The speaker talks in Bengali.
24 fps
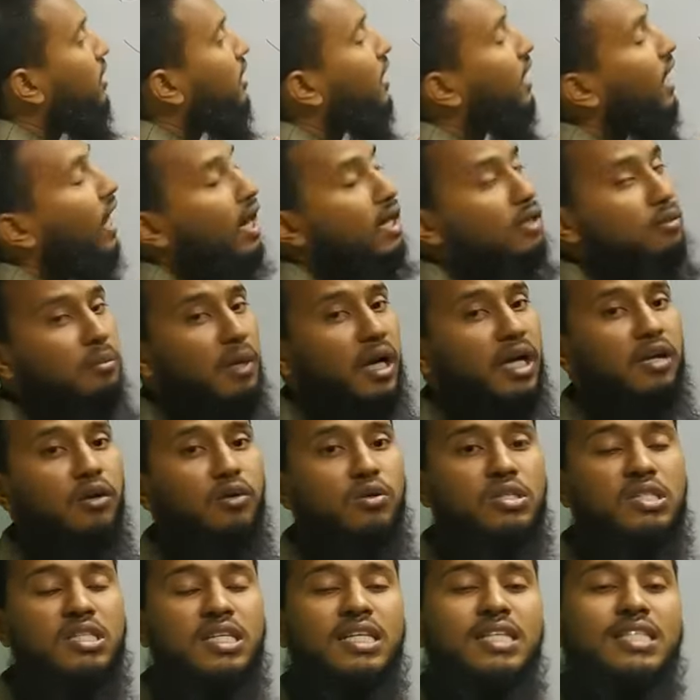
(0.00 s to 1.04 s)
ঘাট মানে
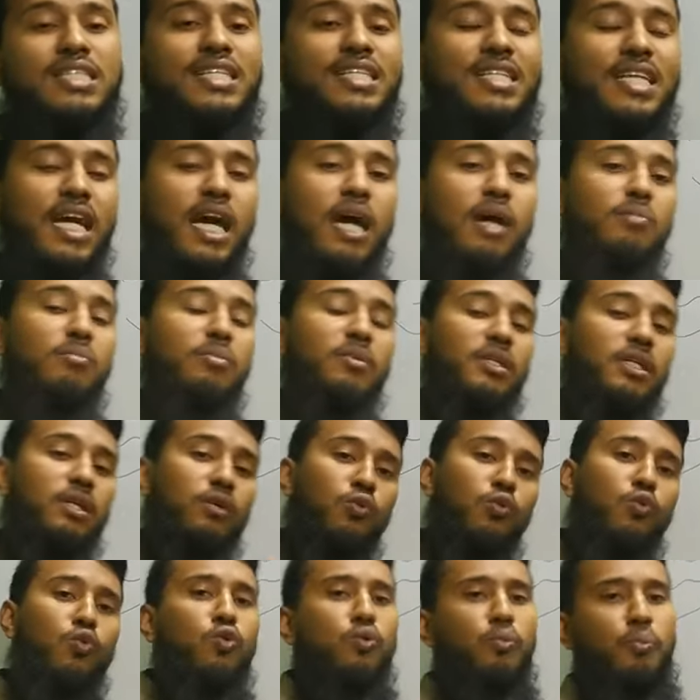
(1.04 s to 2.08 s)
হচ্ছে যে জায়গায় আপনি
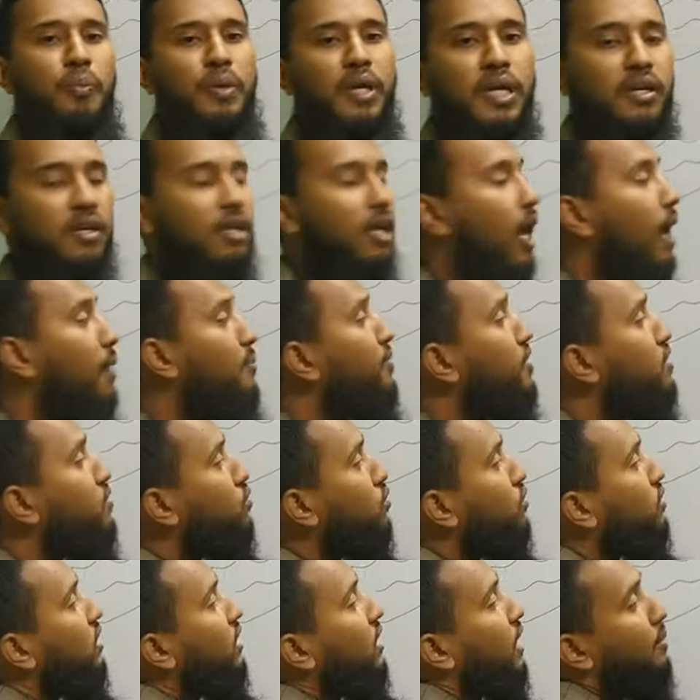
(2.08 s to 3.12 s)
উঠবেন আপনি
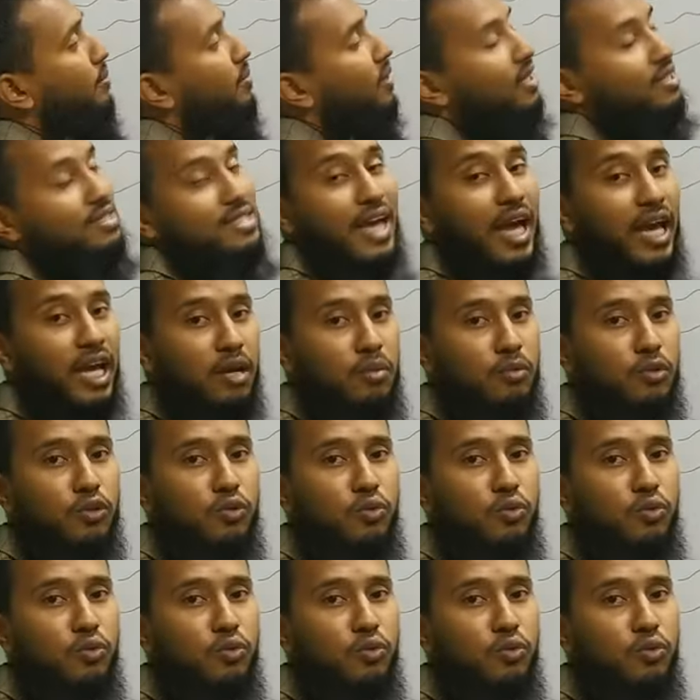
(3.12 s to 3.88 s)
যদি আপনার জায়গা মতো